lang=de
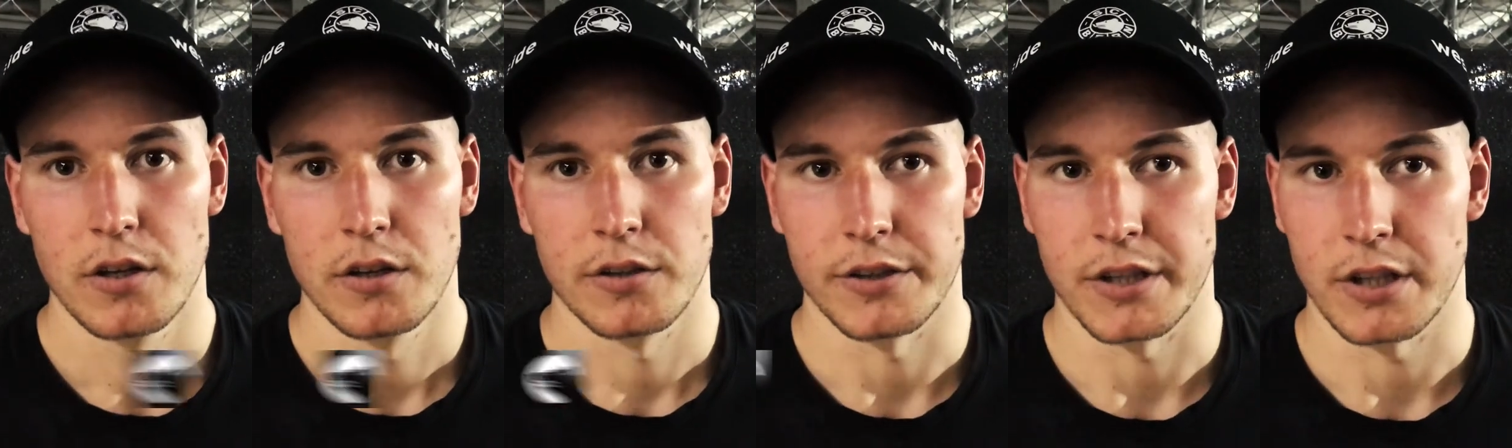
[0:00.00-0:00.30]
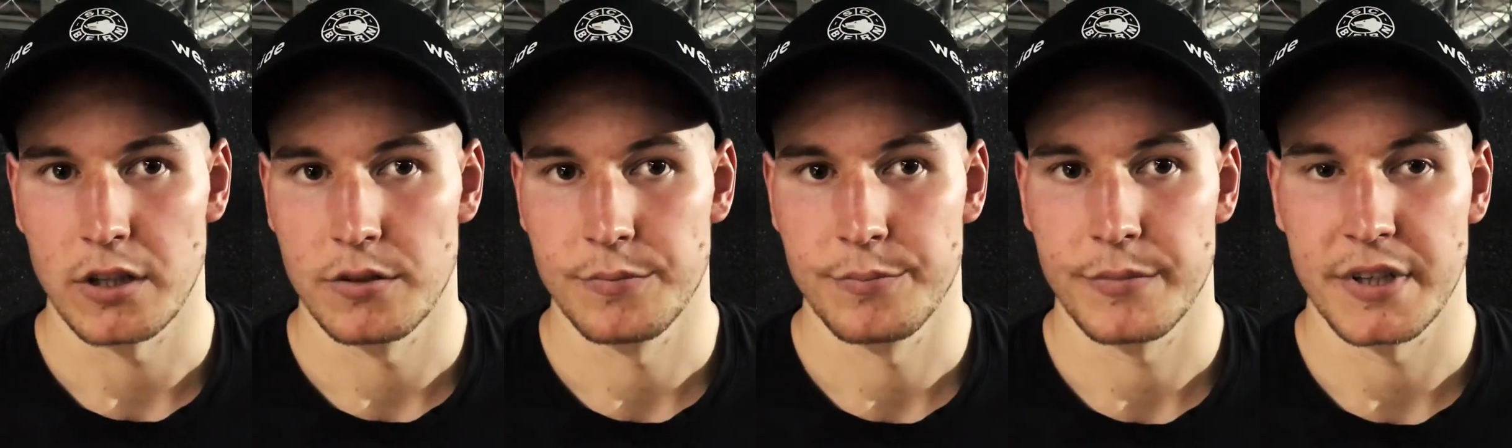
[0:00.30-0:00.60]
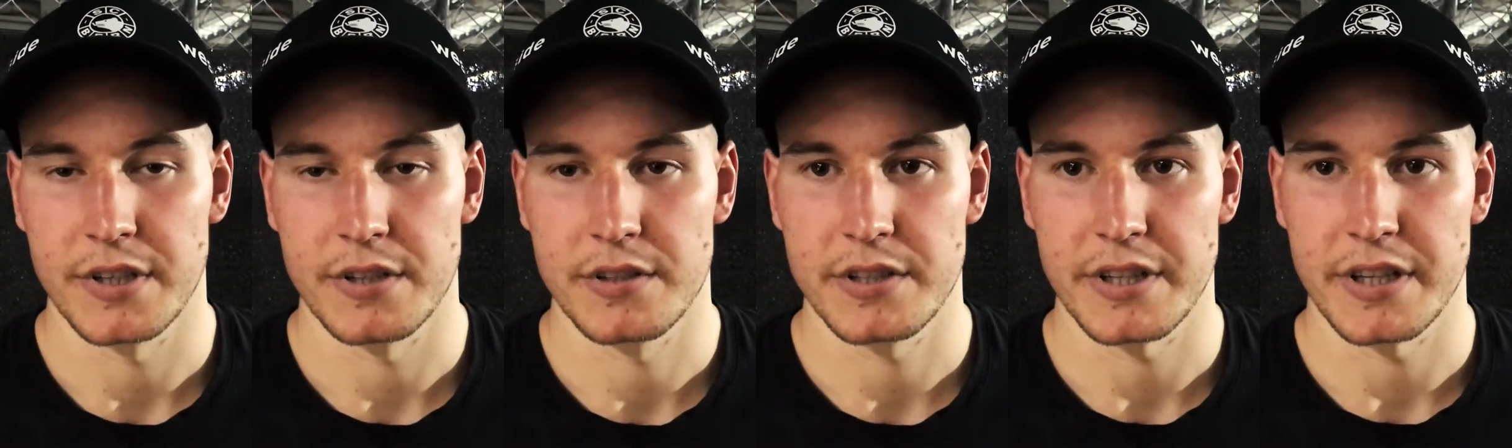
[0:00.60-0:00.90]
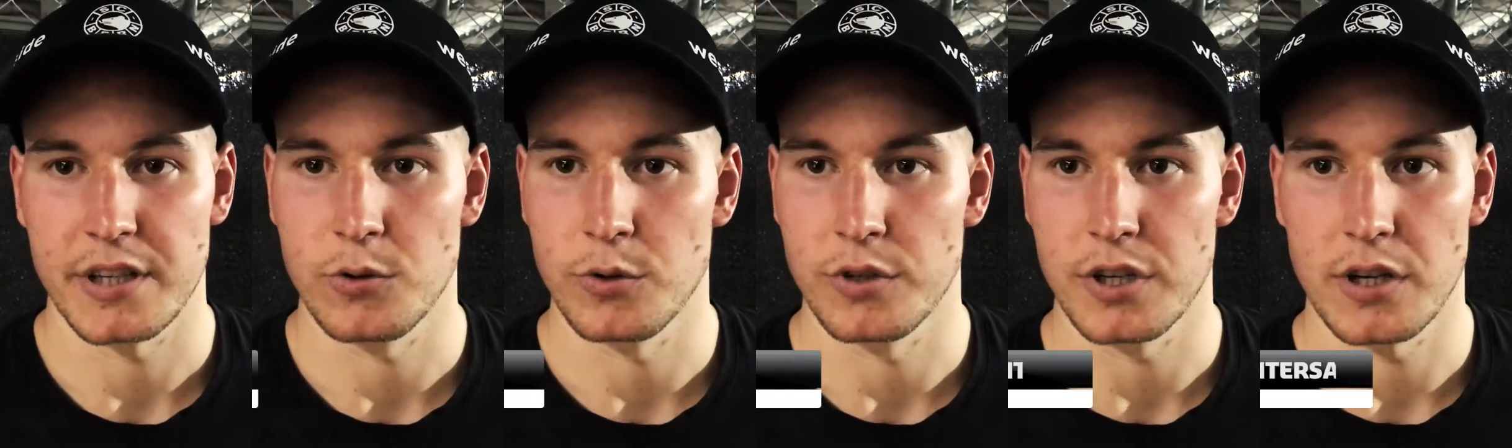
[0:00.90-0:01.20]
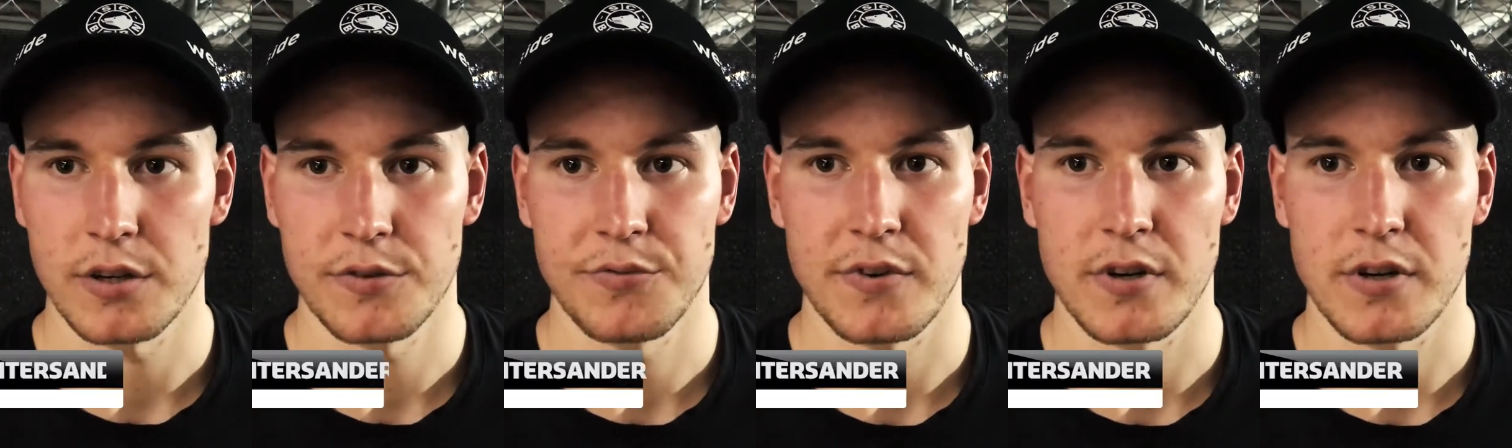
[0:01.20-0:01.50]
Ja, wir haben sehr gut
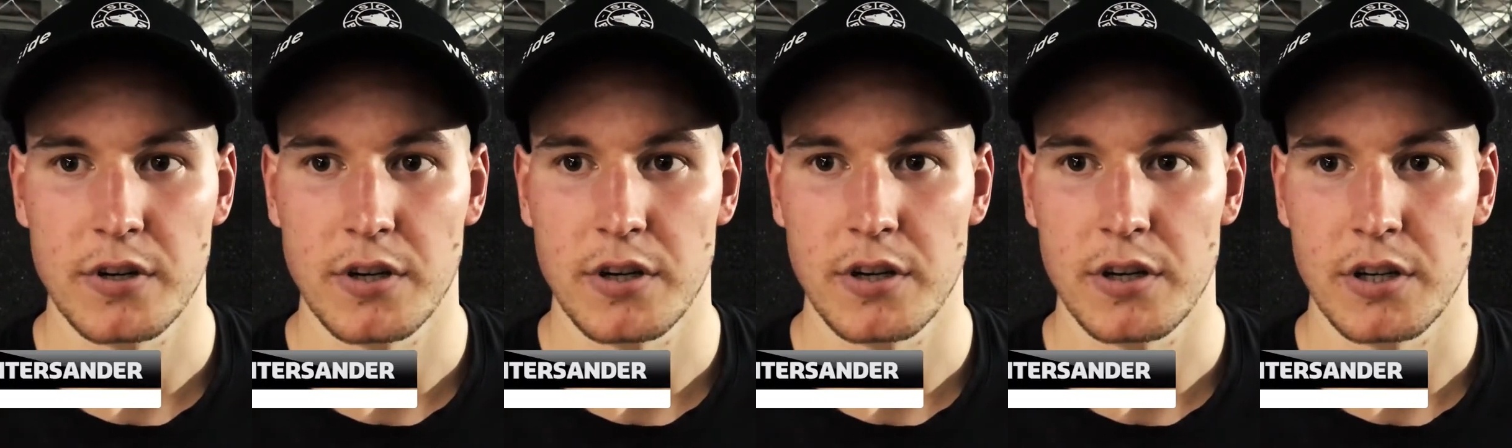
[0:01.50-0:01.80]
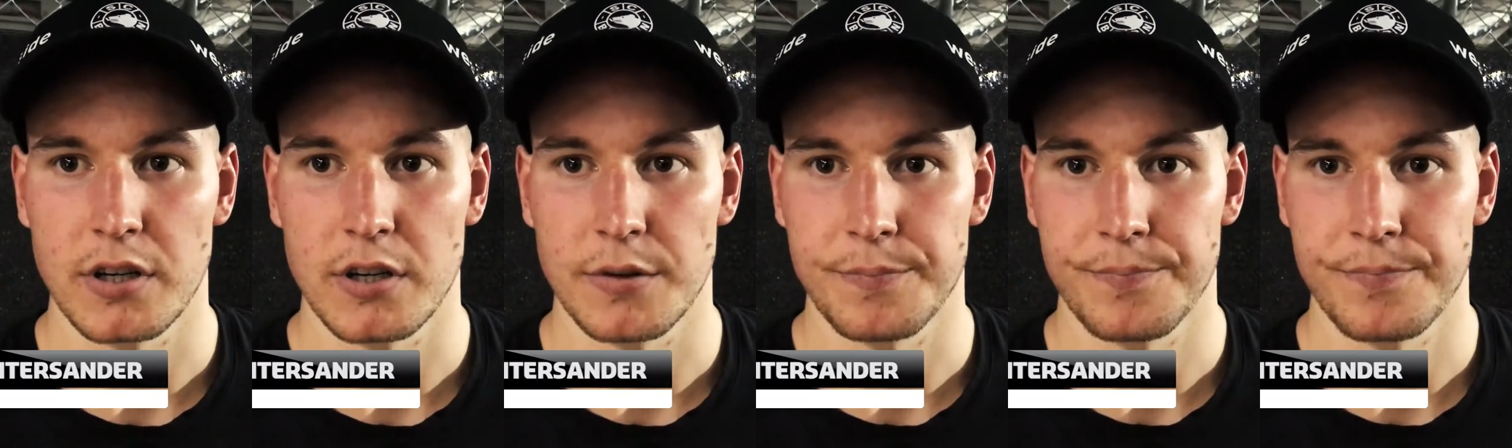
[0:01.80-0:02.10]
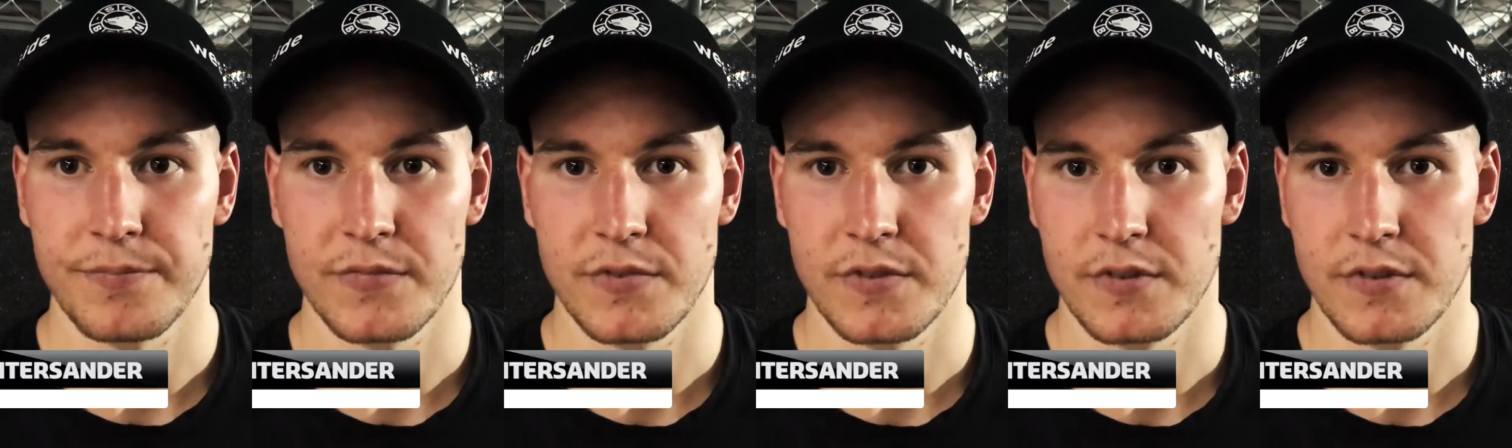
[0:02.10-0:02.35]
angefangen. Ähm,